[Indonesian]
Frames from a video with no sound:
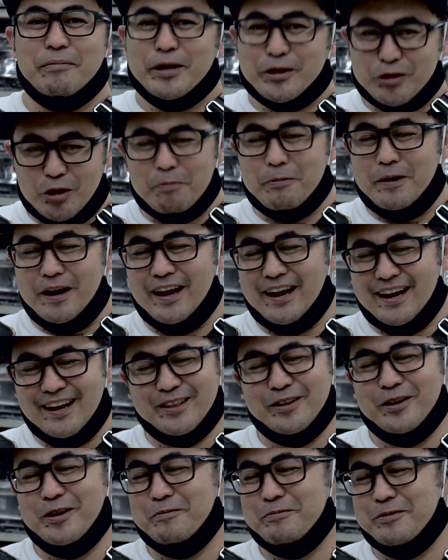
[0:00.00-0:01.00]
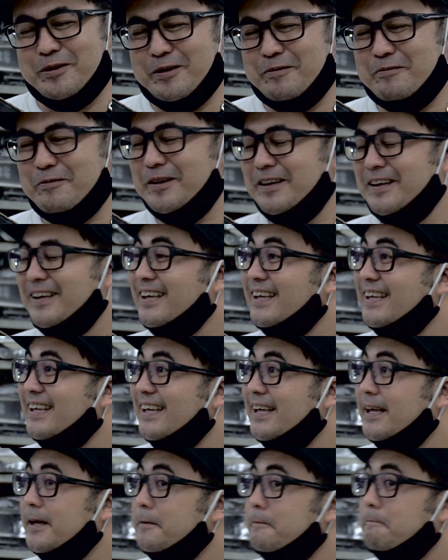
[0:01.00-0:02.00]
tapi top dah kalau transmisi
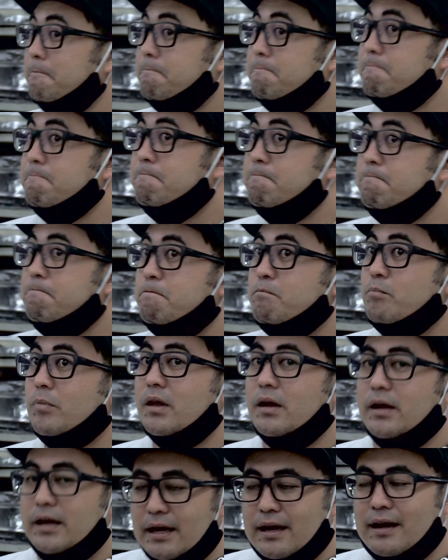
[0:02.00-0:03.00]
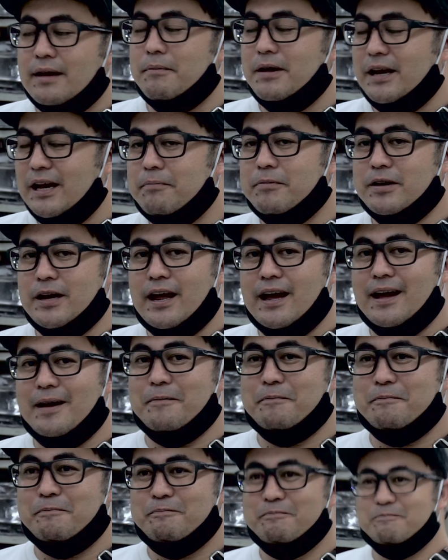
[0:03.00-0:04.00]
emang gelap ya kalau malam iya malam gelap